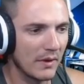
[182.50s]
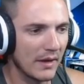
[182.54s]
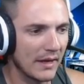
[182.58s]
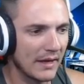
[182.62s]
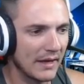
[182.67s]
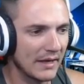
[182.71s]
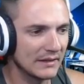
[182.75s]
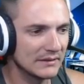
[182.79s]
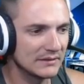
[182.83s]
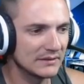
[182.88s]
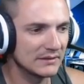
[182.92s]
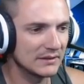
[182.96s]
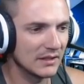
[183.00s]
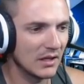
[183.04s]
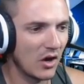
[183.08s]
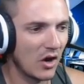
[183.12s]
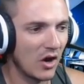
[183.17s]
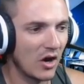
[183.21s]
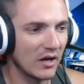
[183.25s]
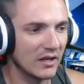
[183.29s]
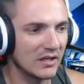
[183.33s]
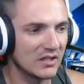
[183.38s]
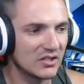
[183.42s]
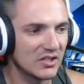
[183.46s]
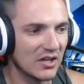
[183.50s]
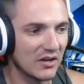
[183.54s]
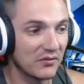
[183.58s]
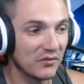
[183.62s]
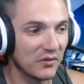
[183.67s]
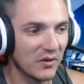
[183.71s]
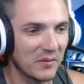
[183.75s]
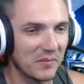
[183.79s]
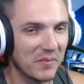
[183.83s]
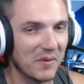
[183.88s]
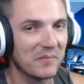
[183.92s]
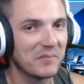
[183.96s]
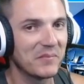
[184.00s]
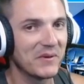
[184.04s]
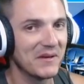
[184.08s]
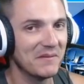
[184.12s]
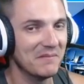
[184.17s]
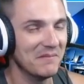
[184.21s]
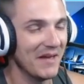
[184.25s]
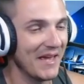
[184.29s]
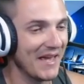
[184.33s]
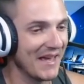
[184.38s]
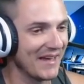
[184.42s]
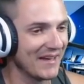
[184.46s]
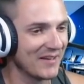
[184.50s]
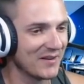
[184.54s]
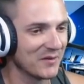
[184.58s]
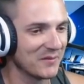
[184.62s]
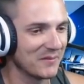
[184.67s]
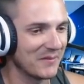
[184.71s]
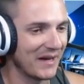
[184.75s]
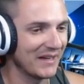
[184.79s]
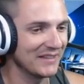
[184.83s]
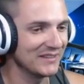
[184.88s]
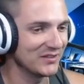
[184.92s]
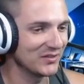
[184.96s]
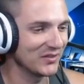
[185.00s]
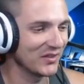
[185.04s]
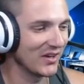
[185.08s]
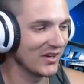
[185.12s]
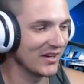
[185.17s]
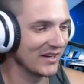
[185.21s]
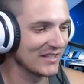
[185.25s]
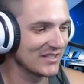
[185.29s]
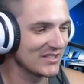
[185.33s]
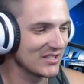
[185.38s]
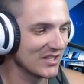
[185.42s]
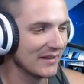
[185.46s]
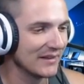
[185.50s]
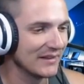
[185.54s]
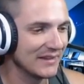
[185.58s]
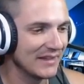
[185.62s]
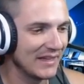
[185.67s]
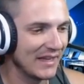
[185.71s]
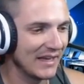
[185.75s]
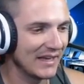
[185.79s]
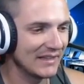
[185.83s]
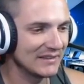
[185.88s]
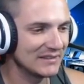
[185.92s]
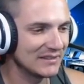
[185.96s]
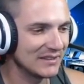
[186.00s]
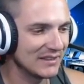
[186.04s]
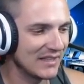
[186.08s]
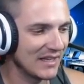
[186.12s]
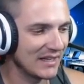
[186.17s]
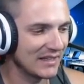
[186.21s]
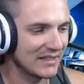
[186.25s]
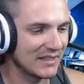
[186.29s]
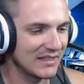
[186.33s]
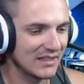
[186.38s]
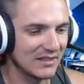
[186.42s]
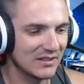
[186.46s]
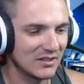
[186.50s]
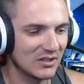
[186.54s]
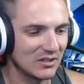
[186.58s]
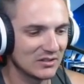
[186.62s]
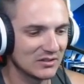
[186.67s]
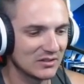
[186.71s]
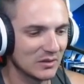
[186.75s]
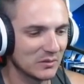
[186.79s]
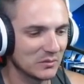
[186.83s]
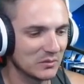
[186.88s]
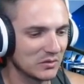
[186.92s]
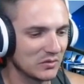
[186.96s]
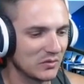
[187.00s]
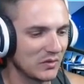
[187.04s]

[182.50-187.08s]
esse. Olha, ele já foi para primeiro, mais forte. Nesse daqui nós vamos